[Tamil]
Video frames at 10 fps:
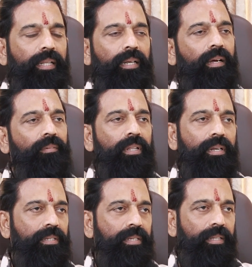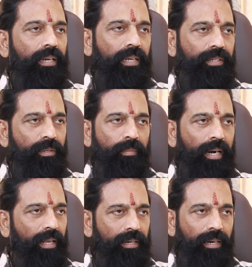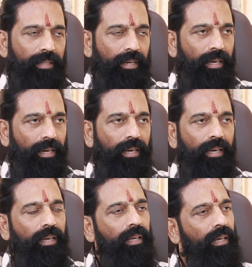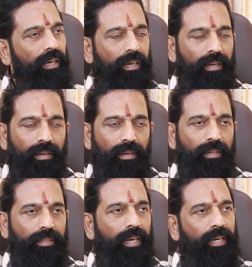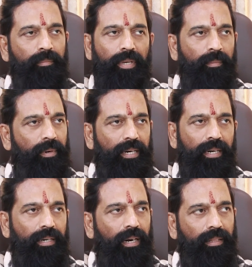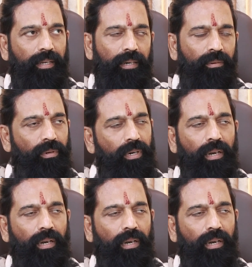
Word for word: பார்த்தீங்கன்னா விடுதலை சிறுத்தைகள் கட்சி மாநாடு நடத்துனாங்க ஏடிஎம்கே மாநாடு நடத்தாங்க ஒரு